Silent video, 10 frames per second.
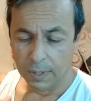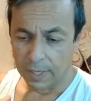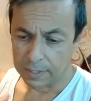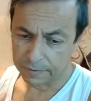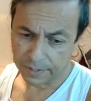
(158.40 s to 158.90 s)

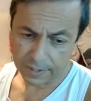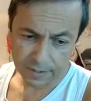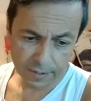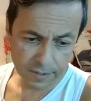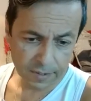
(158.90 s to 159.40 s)
Às
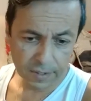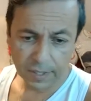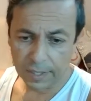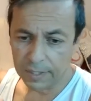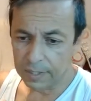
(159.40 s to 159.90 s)
vezes
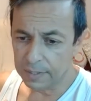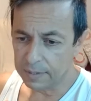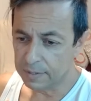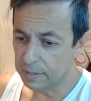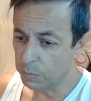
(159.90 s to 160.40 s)
ele
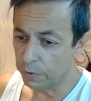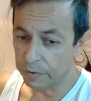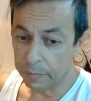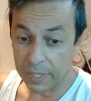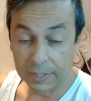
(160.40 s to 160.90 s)
se
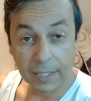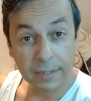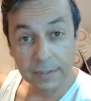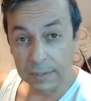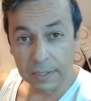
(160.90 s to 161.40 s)

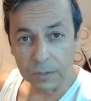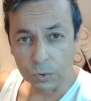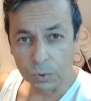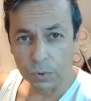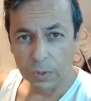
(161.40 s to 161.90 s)
movimenta
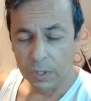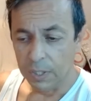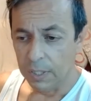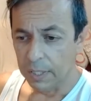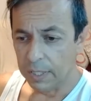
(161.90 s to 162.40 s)
tanto
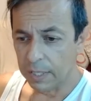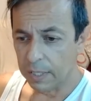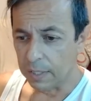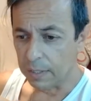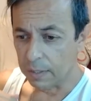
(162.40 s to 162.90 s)

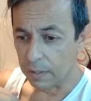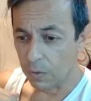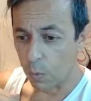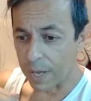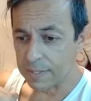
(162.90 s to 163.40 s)
que
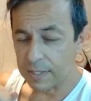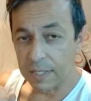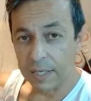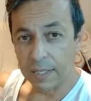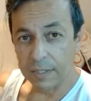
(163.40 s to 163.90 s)
quase
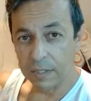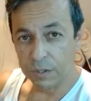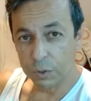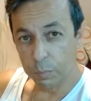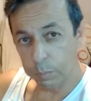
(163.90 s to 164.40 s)
que ele
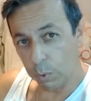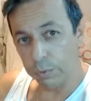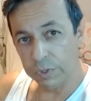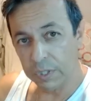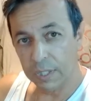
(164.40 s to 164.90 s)

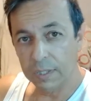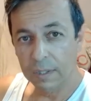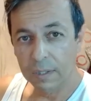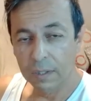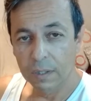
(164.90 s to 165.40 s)
expulsa
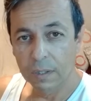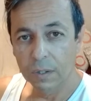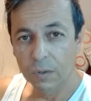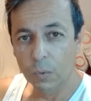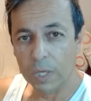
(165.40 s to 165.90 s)

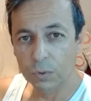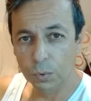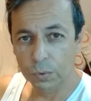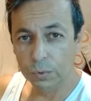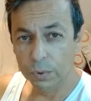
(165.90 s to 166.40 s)
o
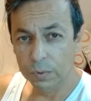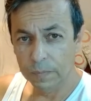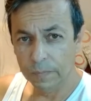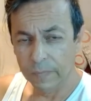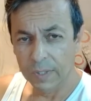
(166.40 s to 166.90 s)
adulto
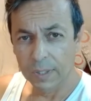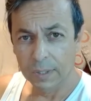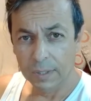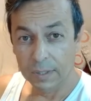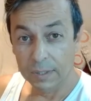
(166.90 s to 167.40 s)

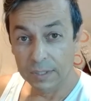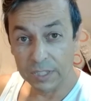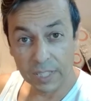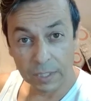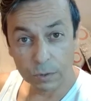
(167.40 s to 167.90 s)
de
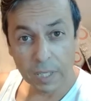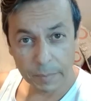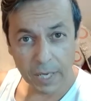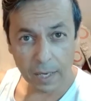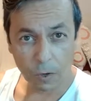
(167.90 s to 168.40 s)
dentro da
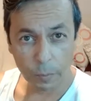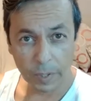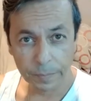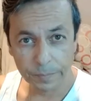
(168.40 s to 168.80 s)
minha alma.